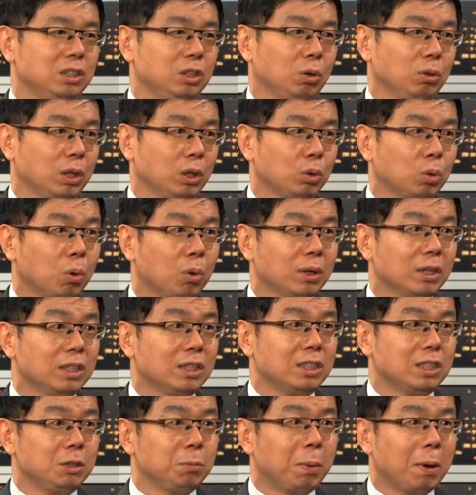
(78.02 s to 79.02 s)
有点脱离
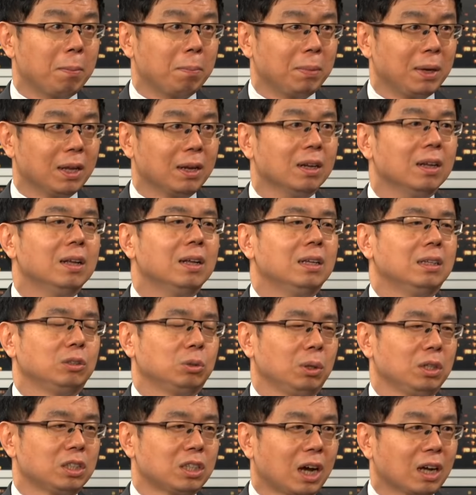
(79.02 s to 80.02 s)
基本面。
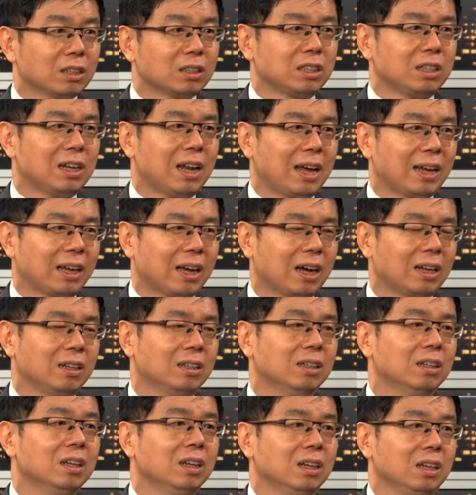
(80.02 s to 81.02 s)
所以长期来看
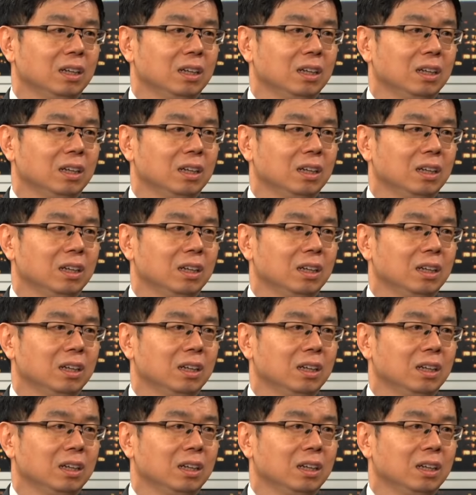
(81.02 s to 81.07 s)
呢，